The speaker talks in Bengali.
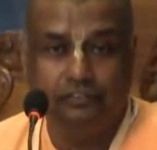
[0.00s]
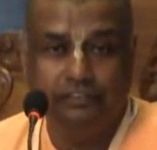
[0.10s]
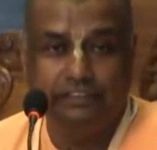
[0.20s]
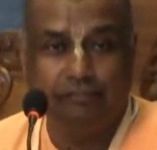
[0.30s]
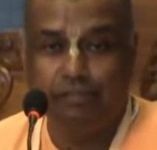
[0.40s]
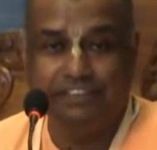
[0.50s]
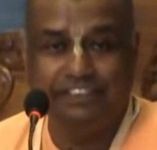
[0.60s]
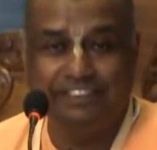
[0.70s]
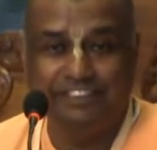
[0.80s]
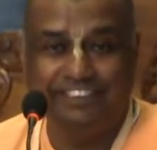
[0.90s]
সেটা বেশি
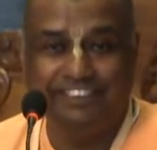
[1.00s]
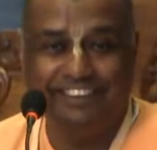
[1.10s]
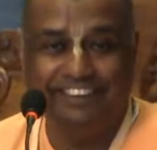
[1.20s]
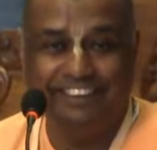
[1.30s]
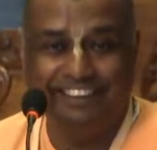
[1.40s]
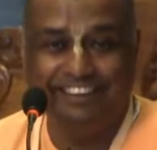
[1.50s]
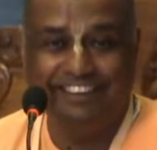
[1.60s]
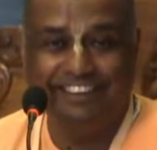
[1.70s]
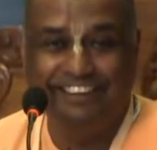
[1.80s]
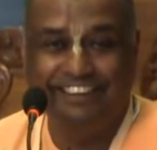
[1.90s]
দিন করা যায় না তাই না
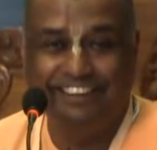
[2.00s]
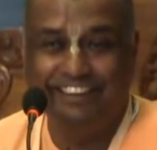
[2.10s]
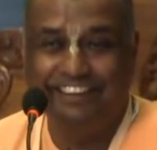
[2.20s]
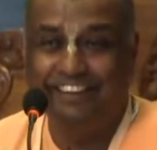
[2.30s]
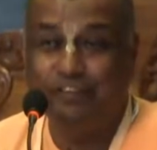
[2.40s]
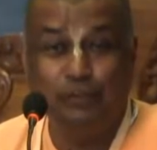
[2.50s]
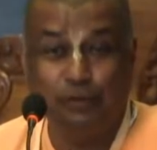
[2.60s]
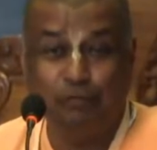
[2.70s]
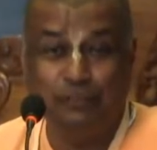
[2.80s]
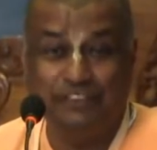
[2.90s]
যেমন
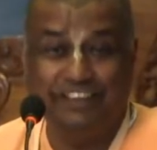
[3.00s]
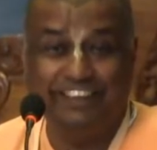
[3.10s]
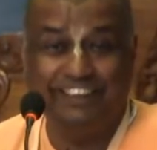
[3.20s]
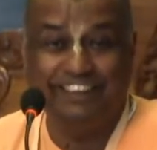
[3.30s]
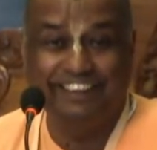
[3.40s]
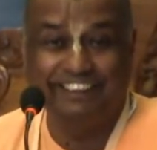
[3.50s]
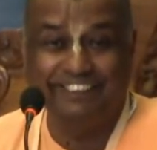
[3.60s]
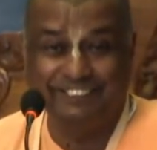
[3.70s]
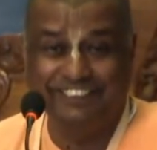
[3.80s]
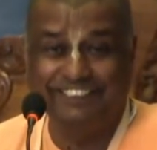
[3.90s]
তপস্যা এখন
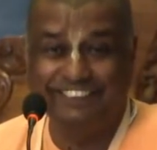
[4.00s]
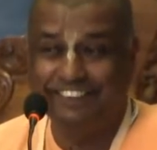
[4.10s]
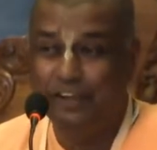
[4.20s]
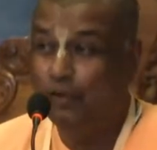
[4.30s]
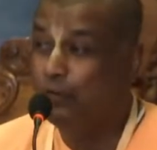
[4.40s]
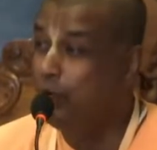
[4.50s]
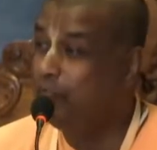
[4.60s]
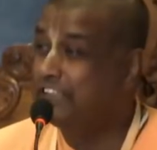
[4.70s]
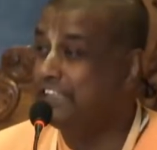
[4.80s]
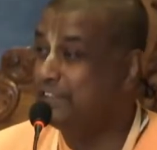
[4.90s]
চলছে
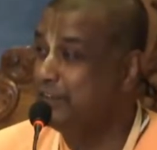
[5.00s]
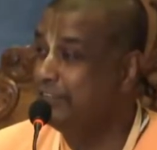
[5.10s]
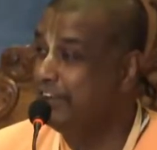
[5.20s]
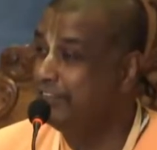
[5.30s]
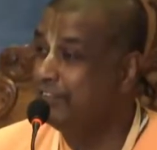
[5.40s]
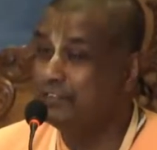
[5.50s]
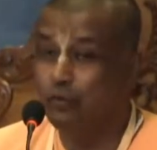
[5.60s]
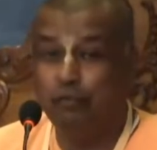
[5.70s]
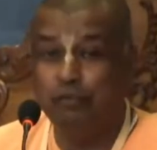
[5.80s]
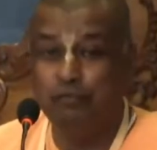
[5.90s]
কবে শেষ হবে আমরা ভাবছি
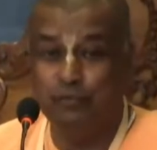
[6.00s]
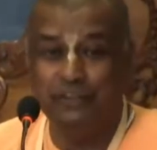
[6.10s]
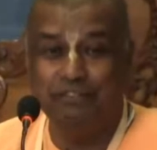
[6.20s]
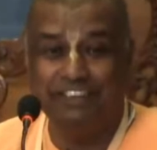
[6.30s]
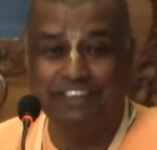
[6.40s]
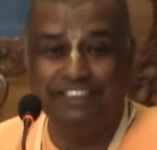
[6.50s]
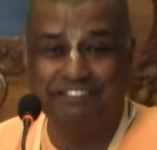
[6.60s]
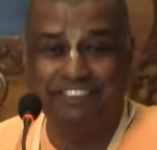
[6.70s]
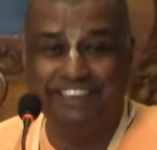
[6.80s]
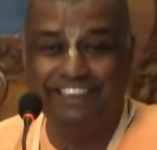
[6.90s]
কবে পূর্ণিমাটা
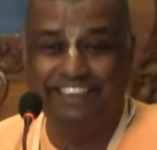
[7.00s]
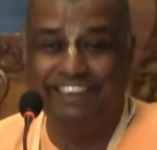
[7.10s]
আসবে নাকি